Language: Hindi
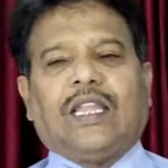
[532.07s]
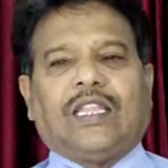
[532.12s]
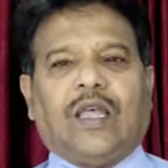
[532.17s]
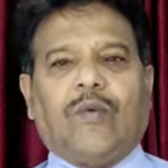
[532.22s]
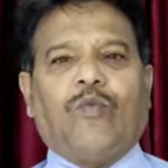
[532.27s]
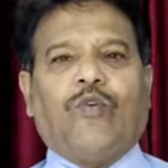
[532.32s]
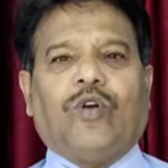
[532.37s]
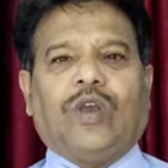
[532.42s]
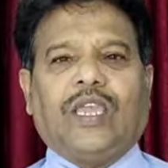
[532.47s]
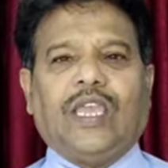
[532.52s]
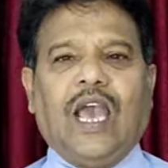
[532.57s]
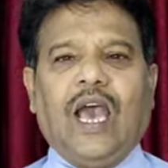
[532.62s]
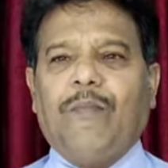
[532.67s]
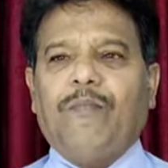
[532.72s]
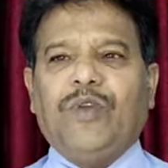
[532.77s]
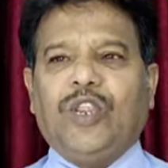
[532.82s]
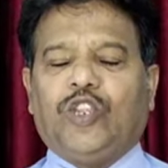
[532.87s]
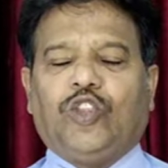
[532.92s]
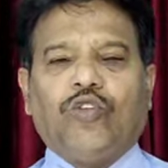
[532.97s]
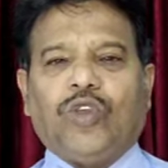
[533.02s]
खत्म हो गई अब
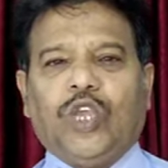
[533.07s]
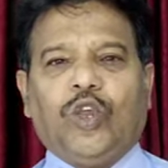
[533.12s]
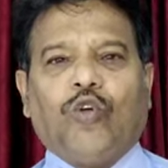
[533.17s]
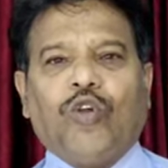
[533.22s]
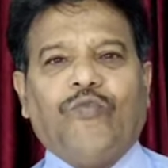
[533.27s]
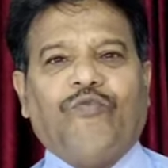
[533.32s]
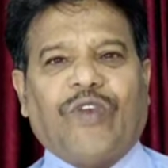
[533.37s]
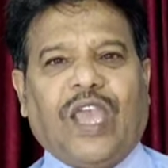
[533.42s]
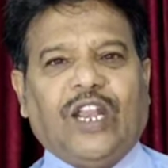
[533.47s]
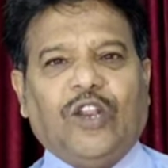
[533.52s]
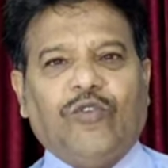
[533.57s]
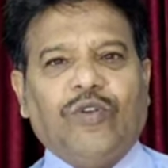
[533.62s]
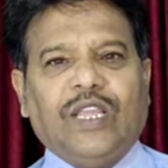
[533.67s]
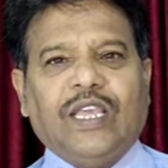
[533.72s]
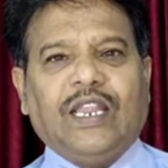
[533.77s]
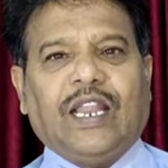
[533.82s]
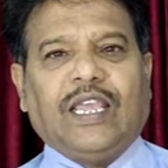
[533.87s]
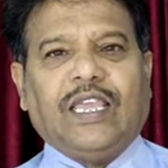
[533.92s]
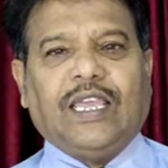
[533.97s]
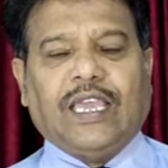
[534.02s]
मृत्यु की कोई वैल्यू
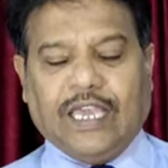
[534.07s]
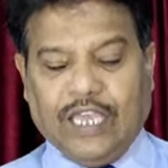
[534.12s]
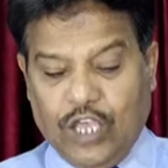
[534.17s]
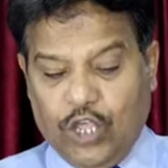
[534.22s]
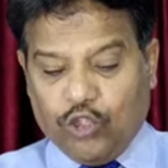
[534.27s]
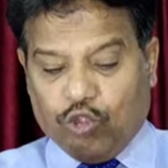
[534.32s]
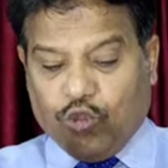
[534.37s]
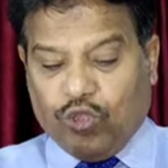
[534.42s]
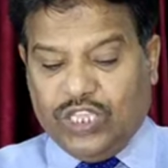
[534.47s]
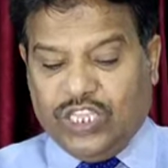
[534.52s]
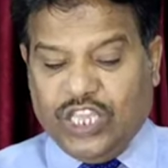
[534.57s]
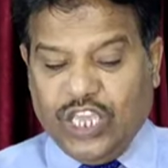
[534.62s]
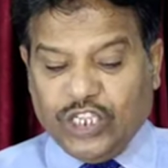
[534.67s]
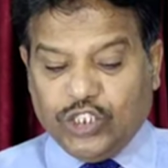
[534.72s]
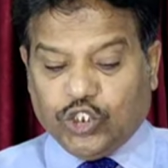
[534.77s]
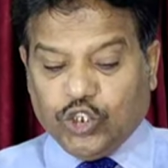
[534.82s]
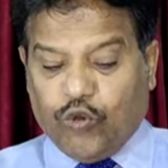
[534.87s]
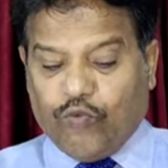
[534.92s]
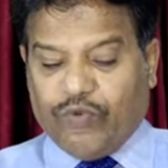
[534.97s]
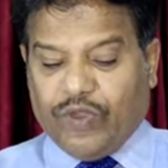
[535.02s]
नहीं रही है तो ये
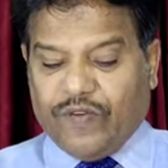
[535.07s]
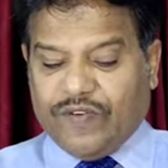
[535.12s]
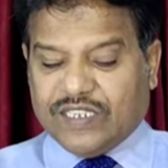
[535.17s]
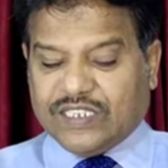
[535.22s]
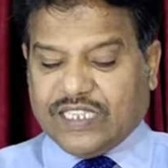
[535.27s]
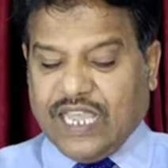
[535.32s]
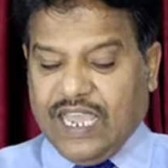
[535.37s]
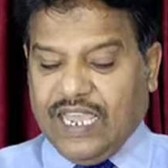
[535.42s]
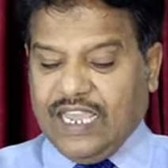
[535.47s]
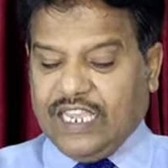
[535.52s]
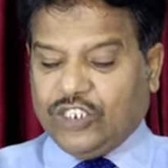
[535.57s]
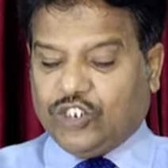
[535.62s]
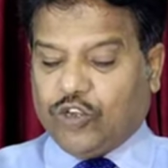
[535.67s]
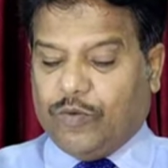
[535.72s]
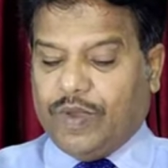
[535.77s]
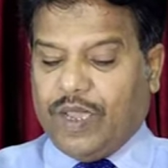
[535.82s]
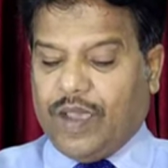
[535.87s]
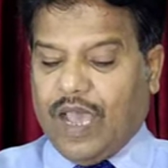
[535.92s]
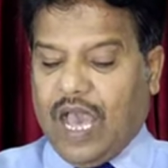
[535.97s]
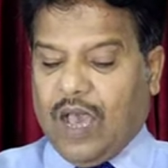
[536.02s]
जो व्यवस्थाएं हैं जो
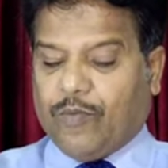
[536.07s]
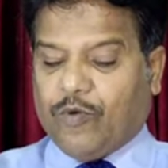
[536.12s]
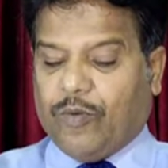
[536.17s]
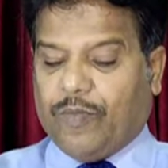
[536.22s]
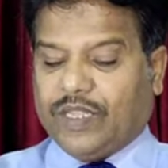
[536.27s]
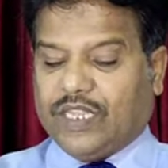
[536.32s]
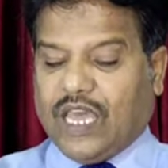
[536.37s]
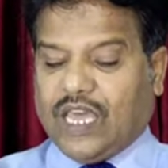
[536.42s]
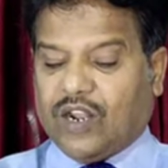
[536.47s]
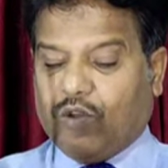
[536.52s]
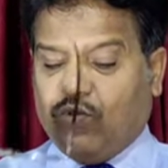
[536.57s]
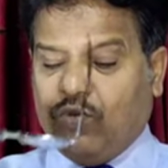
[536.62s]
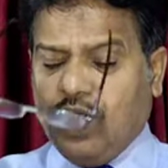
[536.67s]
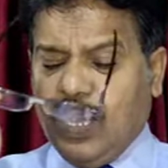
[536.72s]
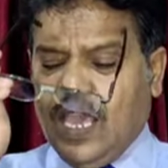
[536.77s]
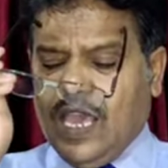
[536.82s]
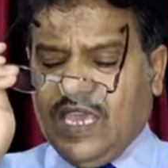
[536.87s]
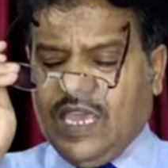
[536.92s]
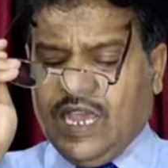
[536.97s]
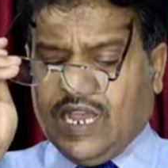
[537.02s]
मैं आपको बता रहा हूं
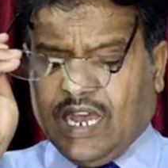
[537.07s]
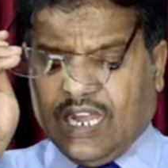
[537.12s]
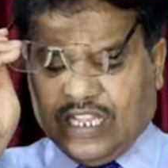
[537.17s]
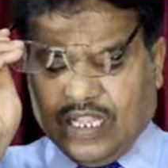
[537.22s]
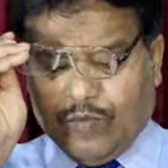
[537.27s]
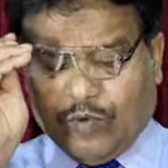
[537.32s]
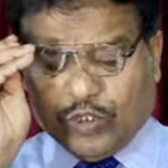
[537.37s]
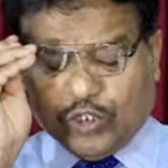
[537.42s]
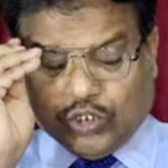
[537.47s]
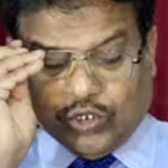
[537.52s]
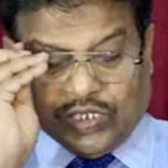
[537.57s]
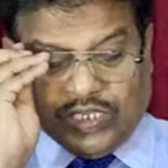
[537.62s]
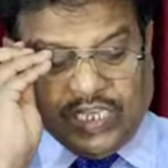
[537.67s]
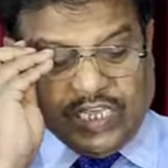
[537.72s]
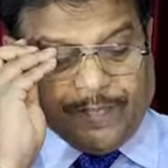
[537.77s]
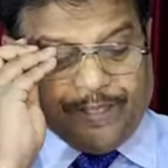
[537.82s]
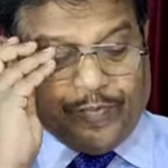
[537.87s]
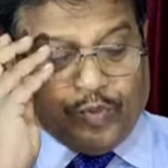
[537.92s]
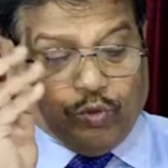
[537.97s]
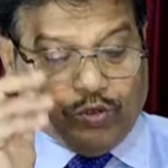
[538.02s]
ये खत्म हो चुकी
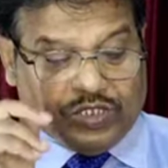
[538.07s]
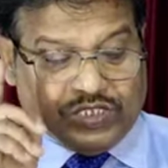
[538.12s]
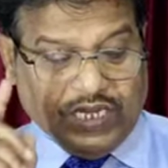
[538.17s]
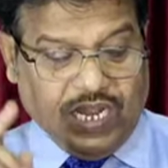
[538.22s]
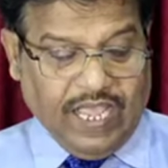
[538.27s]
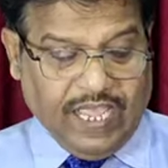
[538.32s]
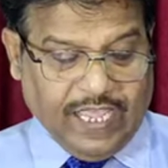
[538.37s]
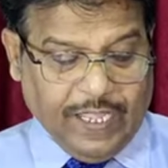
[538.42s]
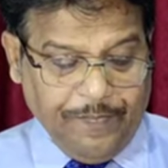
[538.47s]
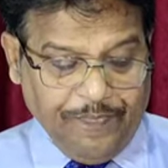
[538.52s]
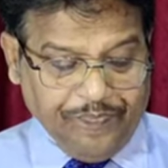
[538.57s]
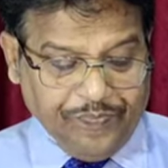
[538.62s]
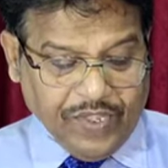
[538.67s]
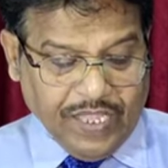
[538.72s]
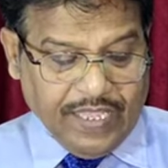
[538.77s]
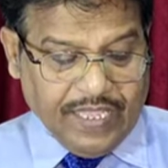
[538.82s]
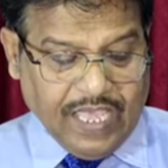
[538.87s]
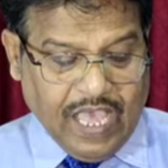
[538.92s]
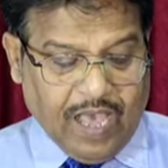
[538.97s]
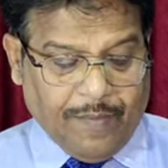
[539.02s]
है दूसरा है
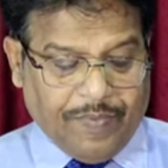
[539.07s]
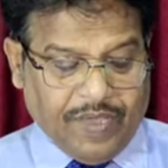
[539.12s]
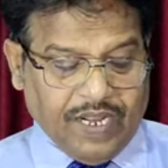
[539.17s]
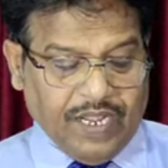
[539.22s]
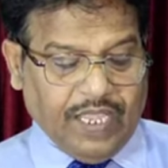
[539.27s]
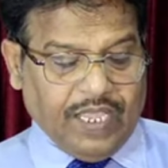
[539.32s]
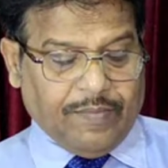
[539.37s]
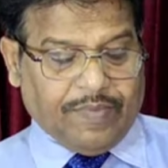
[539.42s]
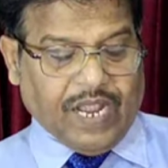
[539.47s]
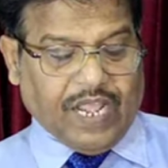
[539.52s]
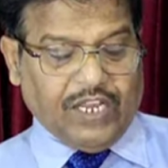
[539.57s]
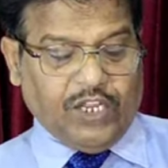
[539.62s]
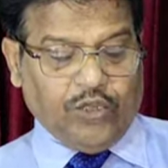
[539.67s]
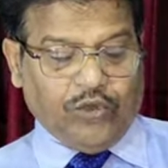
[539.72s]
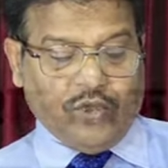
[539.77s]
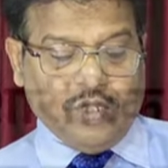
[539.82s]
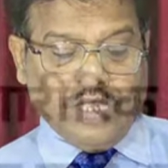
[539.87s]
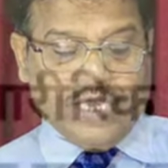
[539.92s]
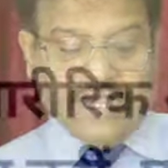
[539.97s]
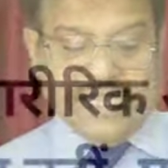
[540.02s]
यहां पर इब्रानियो